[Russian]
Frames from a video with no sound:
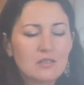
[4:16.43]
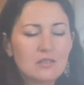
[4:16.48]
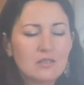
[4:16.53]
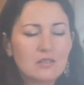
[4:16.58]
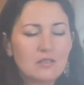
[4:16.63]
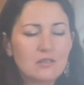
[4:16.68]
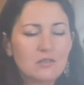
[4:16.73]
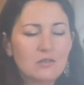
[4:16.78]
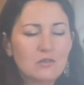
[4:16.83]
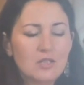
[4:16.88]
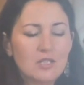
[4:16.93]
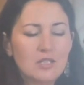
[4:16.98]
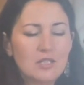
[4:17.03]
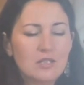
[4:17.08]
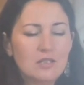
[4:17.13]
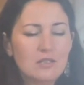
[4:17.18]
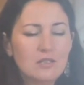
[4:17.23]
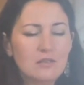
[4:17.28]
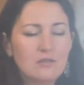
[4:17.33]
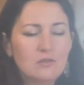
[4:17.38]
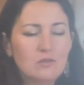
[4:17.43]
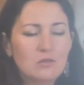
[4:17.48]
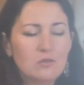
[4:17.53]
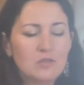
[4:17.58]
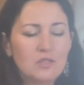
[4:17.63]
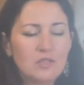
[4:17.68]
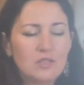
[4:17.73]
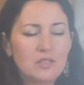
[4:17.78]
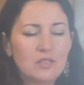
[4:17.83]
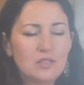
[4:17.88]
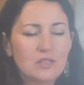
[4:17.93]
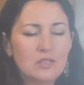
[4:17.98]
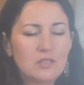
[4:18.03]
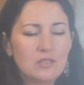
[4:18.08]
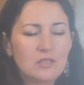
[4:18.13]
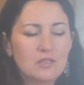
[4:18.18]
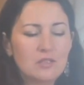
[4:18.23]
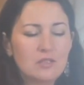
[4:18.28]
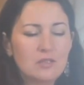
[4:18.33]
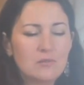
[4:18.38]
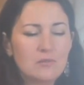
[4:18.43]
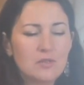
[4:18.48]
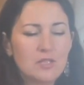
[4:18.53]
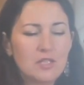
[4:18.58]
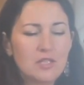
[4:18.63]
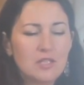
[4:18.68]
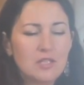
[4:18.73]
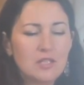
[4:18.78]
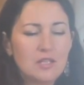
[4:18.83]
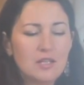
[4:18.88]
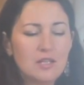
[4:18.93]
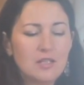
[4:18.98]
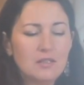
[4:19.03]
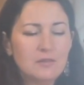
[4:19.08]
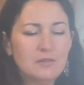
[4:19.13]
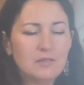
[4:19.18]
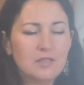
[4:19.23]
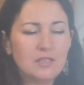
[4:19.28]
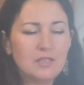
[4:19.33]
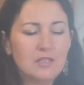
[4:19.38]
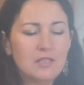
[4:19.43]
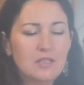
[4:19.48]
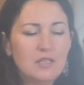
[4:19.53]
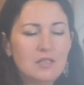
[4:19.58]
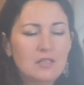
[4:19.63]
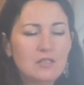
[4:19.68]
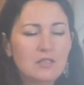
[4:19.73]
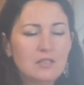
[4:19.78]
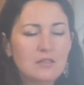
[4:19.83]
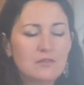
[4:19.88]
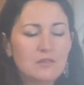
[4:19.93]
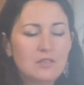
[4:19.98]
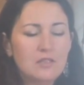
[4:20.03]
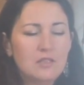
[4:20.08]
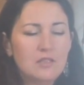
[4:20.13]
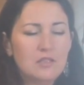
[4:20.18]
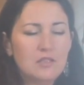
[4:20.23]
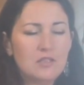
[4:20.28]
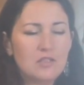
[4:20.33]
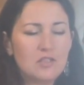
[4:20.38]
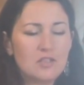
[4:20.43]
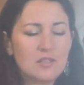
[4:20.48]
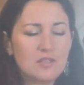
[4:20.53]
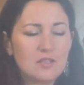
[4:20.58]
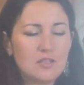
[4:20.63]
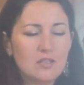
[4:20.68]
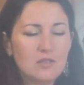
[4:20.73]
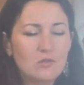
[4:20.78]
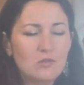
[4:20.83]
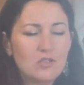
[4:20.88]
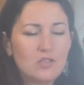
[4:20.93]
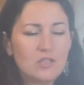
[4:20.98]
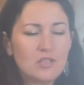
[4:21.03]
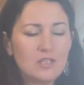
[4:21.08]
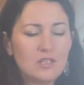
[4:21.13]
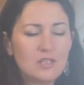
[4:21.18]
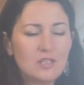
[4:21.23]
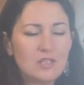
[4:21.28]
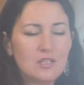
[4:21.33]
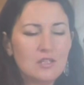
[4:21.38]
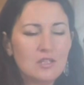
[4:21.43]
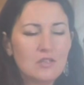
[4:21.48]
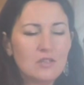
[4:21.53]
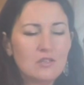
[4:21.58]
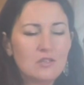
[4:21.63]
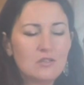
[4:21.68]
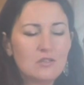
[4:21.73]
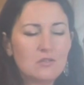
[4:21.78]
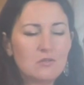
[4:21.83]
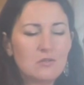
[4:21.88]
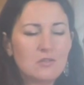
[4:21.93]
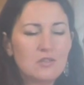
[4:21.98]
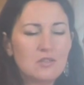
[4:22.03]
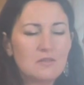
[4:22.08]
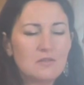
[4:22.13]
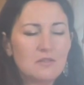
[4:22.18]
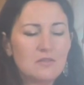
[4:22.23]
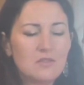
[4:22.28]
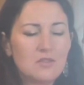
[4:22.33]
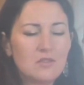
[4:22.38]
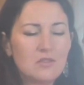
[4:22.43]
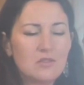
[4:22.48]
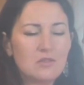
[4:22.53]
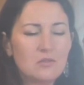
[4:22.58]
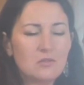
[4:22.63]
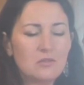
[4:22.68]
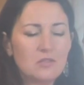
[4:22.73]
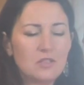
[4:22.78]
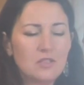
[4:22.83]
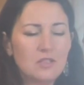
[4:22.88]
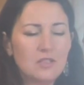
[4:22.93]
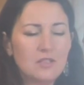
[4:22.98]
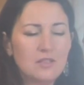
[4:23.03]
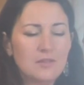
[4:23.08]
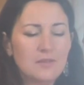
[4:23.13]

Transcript: которая на вдохе проникает в тандены, на выдохе через ладошки струится во все стороны.